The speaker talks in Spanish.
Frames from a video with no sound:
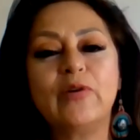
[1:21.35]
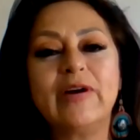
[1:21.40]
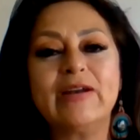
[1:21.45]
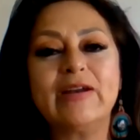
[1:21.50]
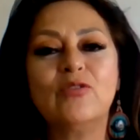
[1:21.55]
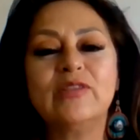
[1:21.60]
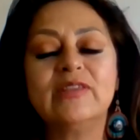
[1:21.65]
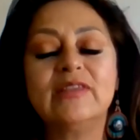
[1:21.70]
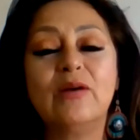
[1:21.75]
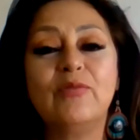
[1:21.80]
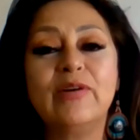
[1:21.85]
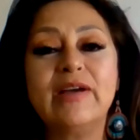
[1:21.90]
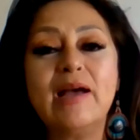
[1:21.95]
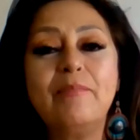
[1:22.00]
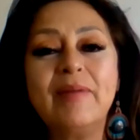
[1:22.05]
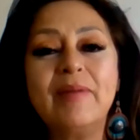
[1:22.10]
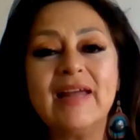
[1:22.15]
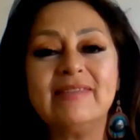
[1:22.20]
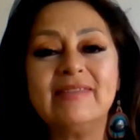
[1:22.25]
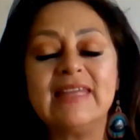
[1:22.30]
Bueno, te voy
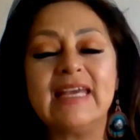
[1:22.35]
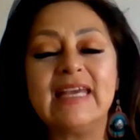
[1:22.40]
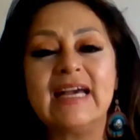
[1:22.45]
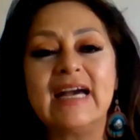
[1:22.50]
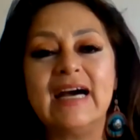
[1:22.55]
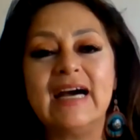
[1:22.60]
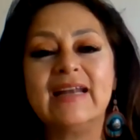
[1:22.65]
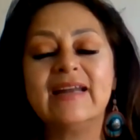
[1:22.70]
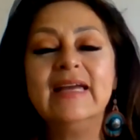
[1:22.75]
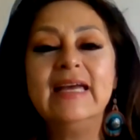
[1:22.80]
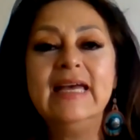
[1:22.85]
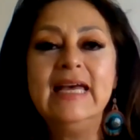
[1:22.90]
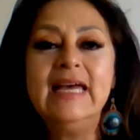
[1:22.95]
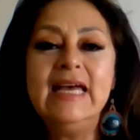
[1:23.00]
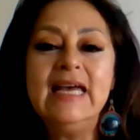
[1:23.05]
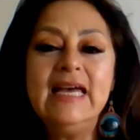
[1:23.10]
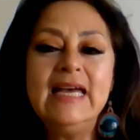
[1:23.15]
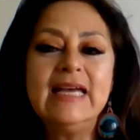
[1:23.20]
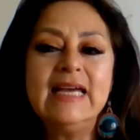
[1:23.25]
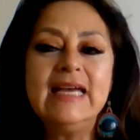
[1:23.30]
a platicar
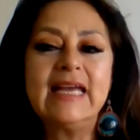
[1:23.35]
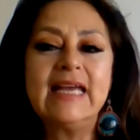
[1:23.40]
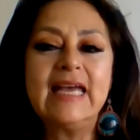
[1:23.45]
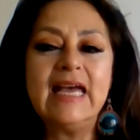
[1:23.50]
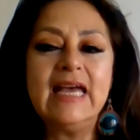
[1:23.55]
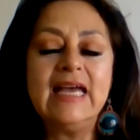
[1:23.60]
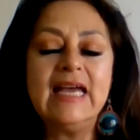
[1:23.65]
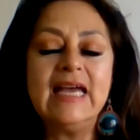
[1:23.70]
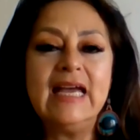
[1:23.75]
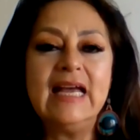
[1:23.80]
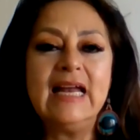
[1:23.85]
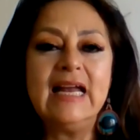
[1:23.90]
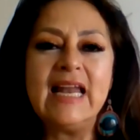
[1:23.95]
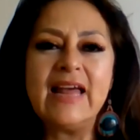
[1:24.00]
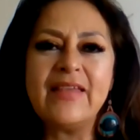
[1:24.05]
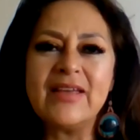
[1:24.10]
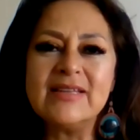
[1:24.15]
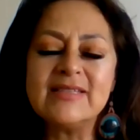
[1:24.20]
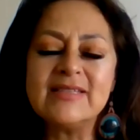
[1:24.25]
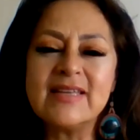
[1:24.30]
que
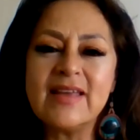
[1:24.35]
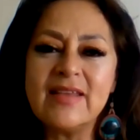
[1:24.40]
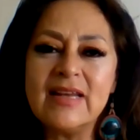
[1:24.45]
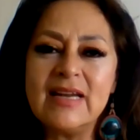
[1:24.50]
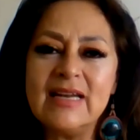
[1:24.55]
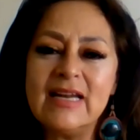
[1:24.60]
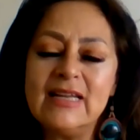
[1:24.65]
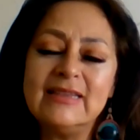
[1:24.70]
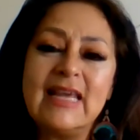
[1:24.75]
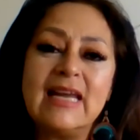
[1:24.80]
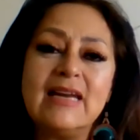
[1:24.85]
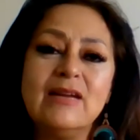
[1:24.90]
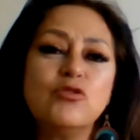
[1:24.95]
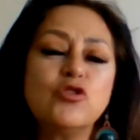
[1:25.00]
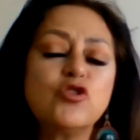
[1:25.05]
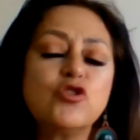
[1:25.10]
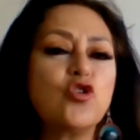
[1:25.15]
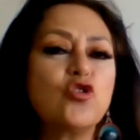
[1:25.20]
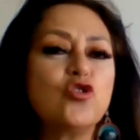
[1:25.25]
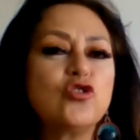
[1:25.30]
la danza
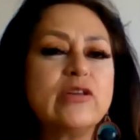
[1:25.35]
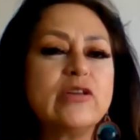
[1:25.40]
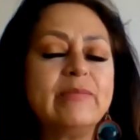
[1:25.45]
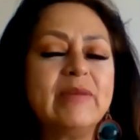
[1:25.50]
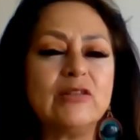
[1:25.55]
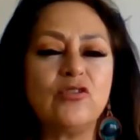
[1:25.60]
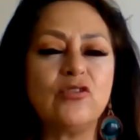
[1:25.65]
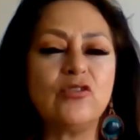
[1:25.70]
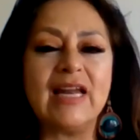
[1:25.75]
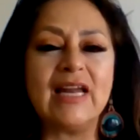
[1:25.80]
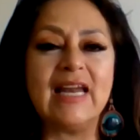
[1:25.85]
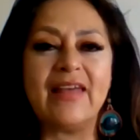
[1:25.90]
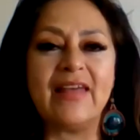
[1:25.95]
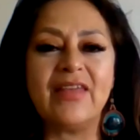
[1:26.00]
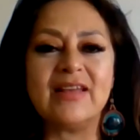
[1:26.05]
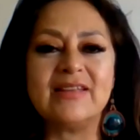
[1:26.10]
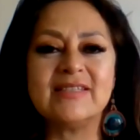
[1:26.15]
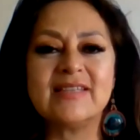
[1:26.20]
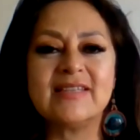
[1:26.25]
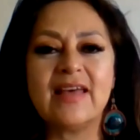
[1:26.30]
tenemos conocimiento de la
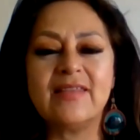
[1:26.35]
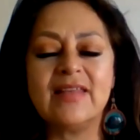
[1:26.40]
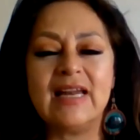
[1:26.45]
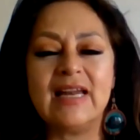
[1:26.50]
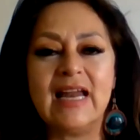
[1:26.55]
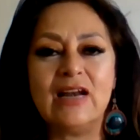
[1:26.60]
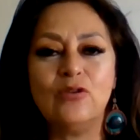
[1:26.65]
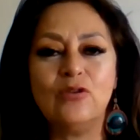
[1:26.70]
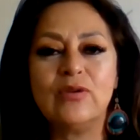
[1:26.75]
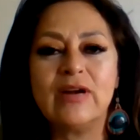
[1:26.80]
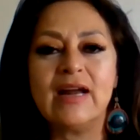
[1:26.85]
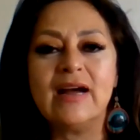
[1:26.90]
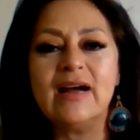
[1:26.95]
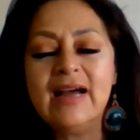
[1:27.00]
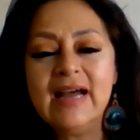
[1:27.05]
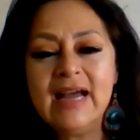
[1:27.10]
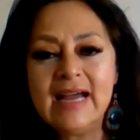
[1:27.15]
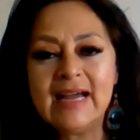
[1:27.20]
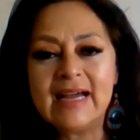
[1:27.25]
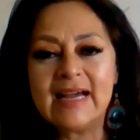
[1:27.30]
danza de la luna
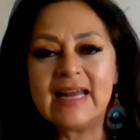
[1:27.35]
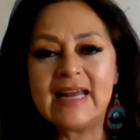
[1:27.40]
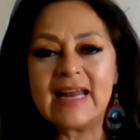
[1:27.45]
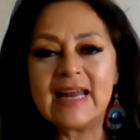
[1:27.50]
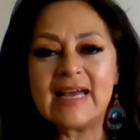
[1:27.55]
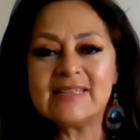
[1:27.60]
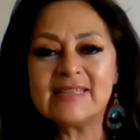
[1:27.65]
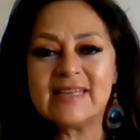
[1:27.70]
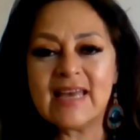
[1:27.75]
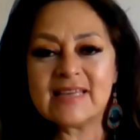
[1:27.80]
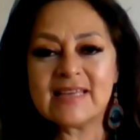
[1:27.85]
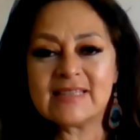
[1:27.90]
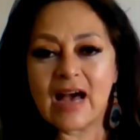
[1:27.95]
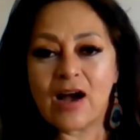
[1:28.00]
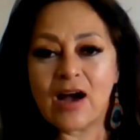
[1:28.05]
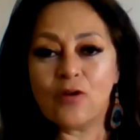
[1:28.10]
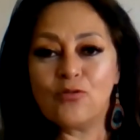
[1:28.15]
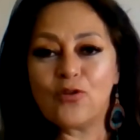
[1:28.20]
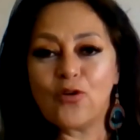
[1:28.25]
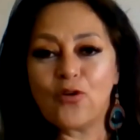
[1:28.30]
gracias
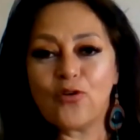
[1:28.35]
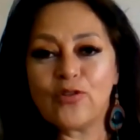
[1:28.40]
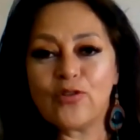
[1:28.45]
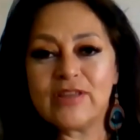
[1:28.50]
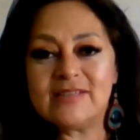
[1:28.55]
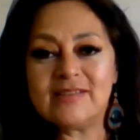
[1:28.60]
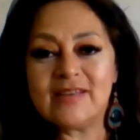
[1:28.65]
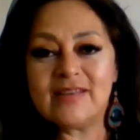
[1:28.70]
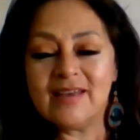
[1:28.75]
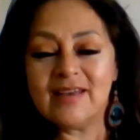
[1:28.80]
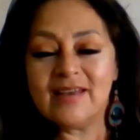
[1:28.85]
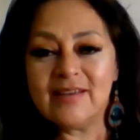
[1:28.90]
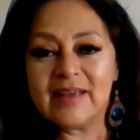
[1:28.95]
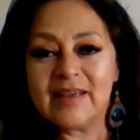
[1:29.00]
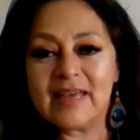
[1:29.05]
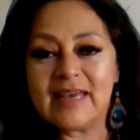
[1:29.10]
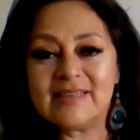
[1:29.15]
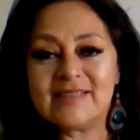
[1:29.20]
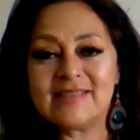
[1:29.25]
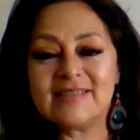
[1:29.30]
a un códice
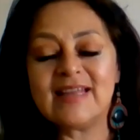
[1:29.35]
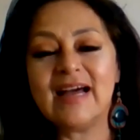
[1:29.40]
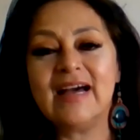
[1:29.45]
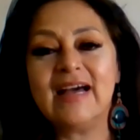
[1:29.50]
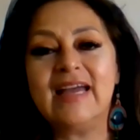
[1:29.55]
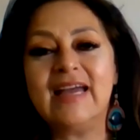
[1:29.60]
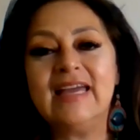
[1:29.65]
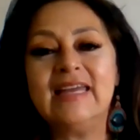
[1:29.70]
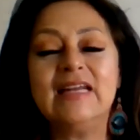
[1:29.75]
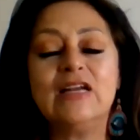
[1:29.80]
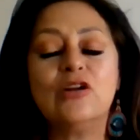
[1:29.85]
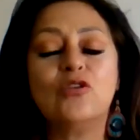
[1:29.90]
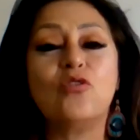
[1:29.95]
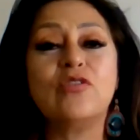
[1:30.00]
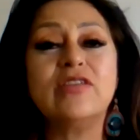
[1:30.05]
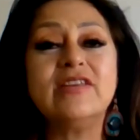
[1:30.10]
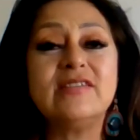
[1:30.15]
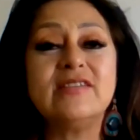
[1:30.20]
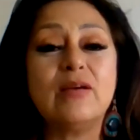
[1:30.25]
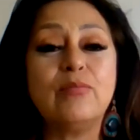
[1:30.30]
que está en el
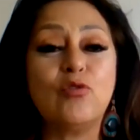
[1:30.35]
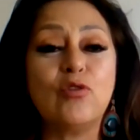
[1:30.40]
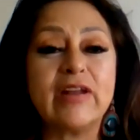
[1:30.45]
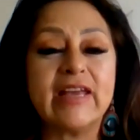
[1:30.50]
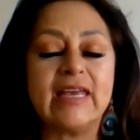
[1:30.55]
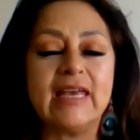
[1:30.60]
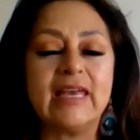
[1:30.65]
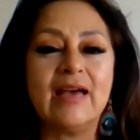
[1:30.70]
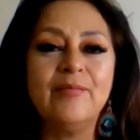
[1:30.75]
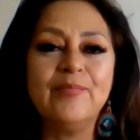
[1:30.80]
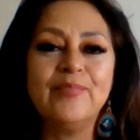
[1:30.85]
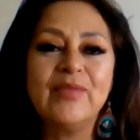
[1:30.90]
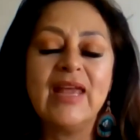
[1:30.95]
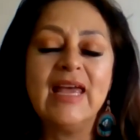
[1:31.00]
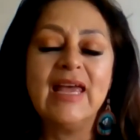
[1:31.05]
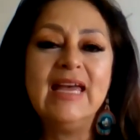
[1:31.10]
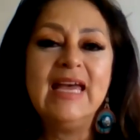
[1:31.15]
Códice Borgia,